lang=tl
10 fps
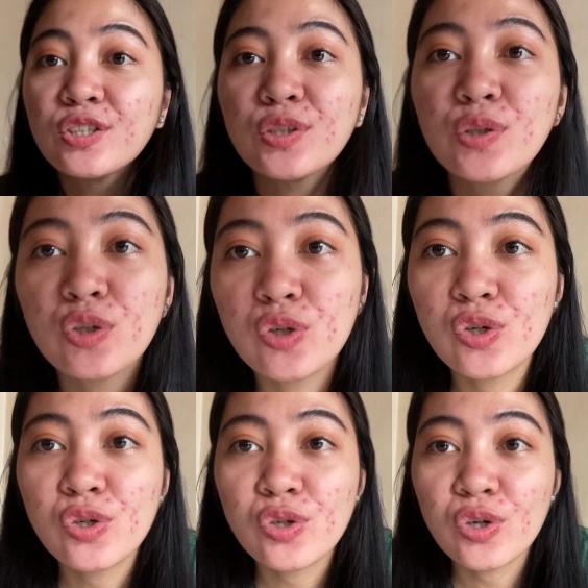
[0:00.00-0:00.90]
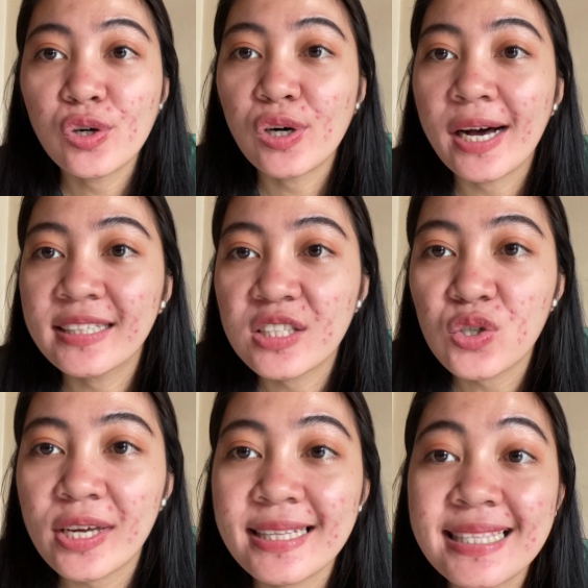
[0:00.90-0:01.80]
So, as you
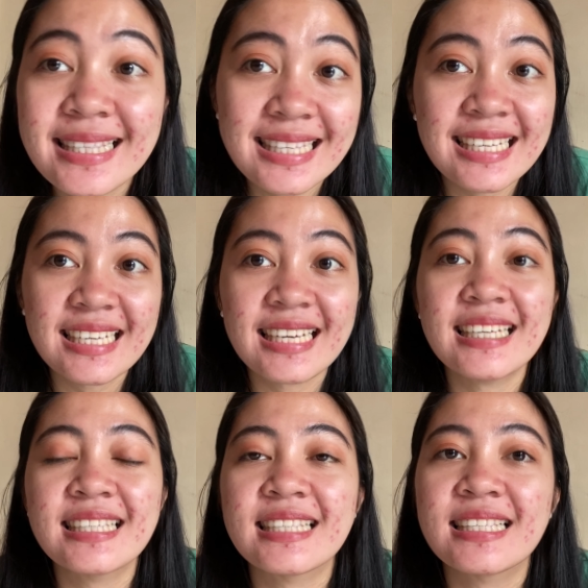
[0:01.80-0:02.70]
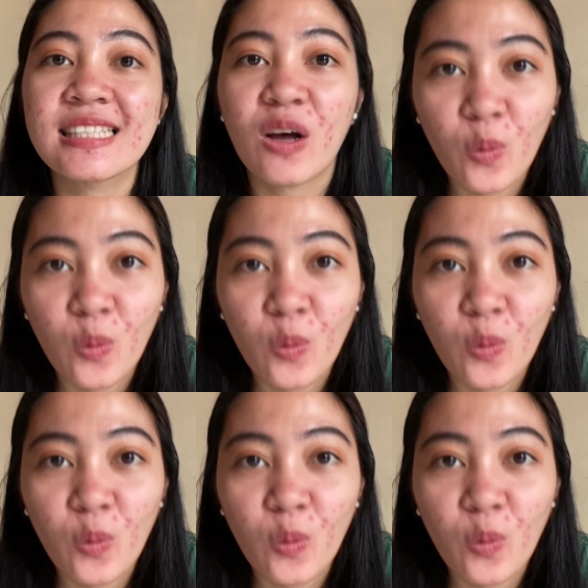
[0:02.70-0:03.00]
can see is